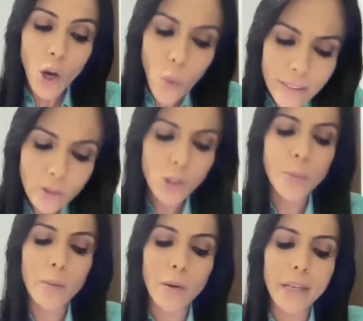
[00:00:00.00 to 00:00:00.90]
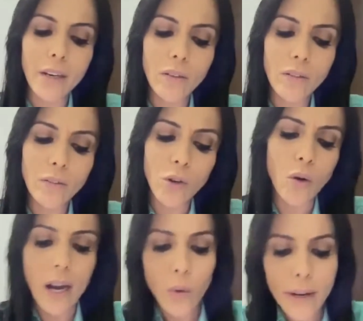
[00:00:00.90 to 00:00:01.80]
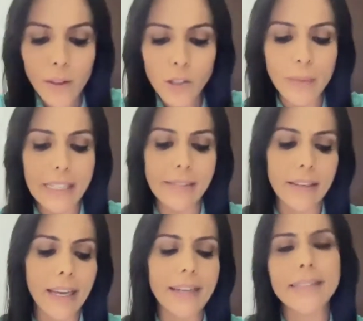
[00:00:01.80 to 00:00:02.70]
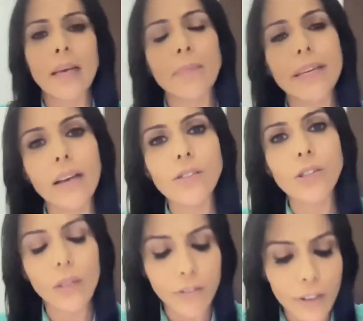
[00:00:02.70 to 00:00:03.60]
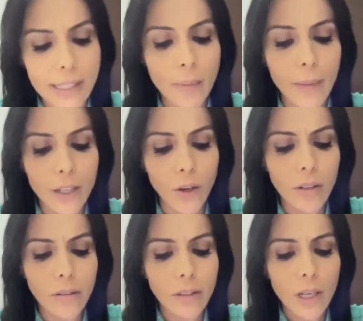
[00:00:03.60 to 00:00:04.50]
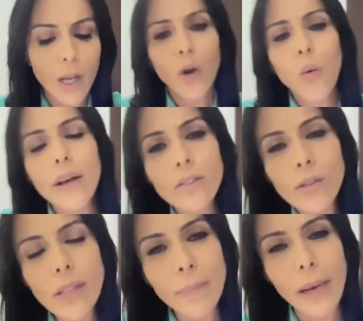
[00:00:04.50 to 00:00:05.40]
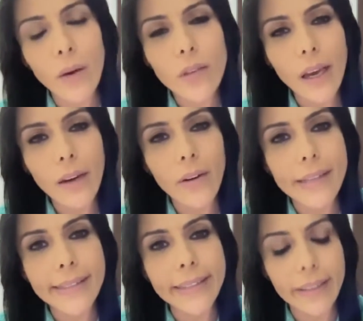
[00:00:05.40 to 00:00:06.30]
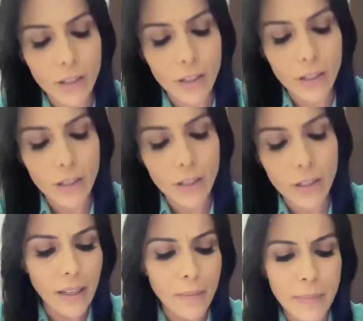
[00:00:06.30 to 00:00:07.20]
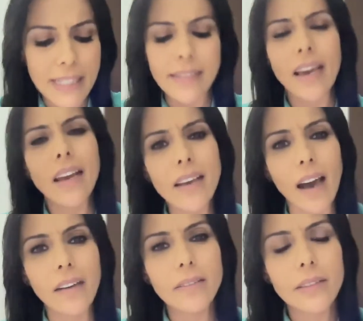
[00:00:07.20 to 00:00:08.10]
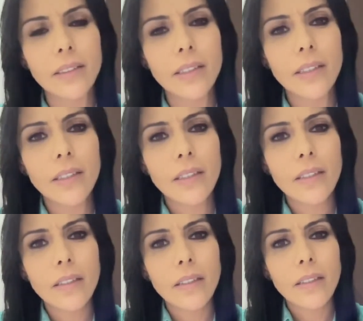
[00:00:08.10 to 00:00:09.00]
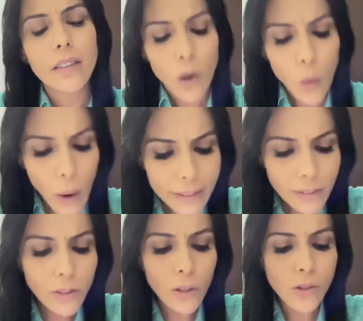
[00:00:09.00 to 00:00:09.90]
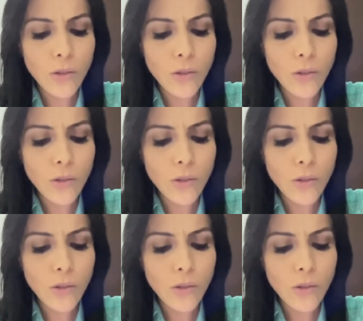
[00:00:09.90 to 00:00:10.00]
¿Cuántos promovieron con acuerdos ministeriales la aplicación de fuerza mayor? ¿Cuántos aplaudieron las liquidaciones de miseria? ¿Cuántos